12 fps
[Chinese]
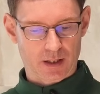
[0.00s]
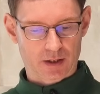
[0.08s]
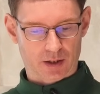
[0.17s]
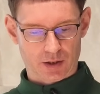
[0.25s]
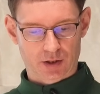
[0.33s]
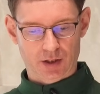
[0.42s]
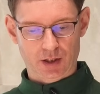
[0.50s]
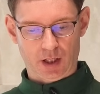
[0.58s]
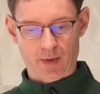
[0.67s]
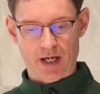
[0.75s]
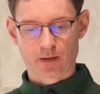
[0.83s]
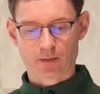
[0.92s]
可是你
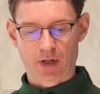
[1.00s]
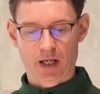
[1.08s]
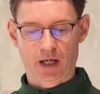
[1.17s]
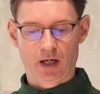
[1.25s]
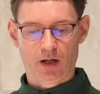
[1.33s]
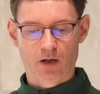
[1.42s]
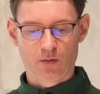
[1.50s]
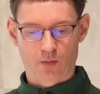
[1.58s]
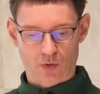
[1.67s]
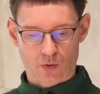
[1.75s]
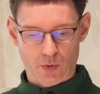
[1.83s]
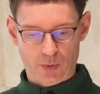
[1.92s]
们偏
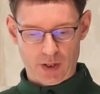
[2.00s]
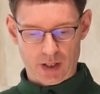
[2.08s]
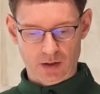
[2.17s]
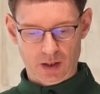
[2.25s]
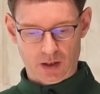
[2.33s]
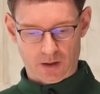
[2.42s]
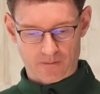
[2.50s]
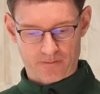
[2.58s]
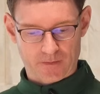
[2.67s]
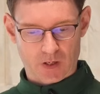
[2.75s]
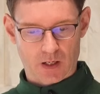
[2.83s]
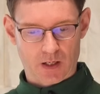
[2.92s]
不愿意。
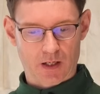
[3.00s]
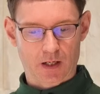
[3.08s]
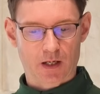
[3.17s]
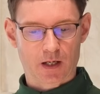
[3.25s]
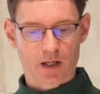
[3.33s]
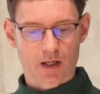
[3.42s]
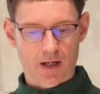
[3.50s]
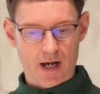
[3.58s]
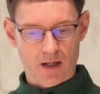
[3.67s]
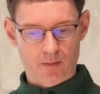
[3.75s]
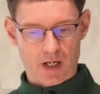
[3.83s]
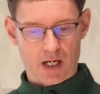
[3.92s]

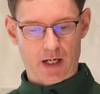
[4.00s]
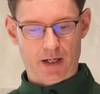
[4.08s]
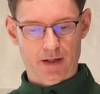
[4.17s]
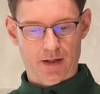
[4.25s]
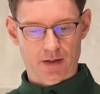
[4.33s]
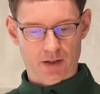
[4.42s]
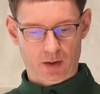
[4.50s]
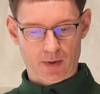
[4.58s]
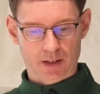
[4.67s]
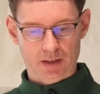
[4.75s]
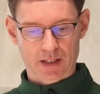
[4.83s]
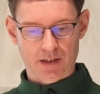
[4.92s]
看吧，你
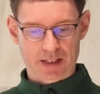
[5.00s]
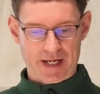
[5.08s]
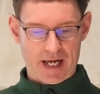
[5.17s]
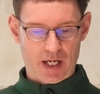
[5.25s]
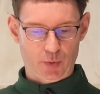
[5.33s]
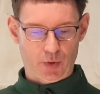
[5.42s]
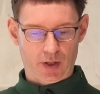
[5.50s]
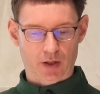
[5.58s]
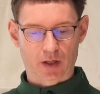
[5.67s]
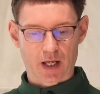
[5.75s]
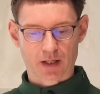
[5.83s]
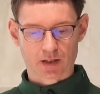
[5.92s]
们的家园
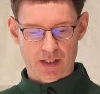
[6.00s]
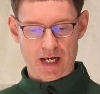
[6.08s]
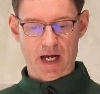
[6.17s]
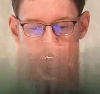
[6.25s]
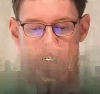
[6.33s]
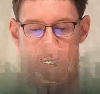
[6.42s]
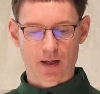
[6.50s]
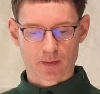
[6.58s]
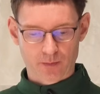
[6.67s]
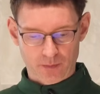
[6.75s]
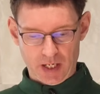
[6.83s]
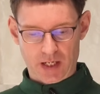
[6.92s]
将
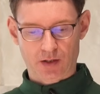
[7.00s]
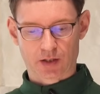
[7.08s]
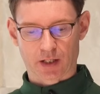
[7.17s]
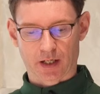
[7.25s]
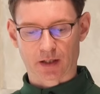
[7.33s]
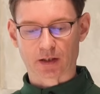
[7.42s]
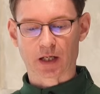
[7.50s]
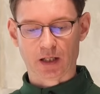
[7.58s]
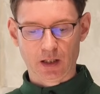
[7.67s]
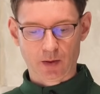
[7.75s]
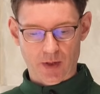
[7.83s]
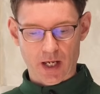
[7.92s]
变成
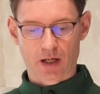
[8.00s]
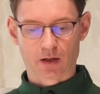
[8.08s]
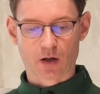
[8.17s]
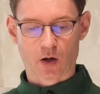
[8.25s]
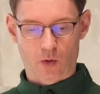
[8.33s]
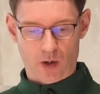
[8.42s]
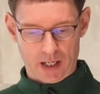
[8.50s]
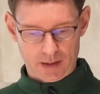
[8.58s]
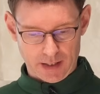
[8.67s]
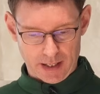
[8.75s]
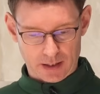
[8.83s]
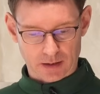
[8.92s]
一片荒
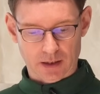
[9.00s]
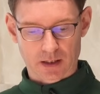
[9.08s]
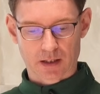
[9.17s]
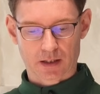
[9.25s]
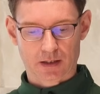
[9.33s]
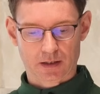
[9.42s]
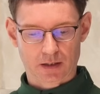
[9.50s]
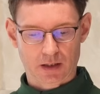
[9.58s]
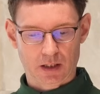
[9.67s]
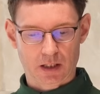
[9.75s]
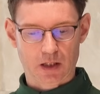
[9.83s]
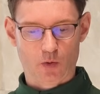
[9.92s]
凉。
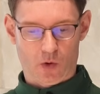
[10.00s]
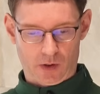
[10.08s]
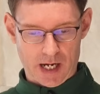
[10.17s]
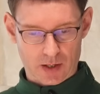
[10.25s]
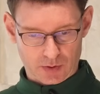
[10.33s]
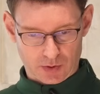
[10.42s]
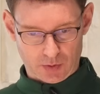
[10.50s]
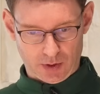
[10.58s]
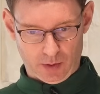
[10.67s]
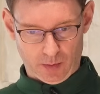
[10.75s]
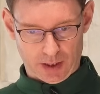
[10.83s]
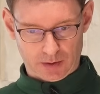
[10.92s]
我告诉
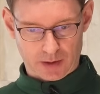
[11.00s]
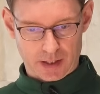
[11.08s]
你们，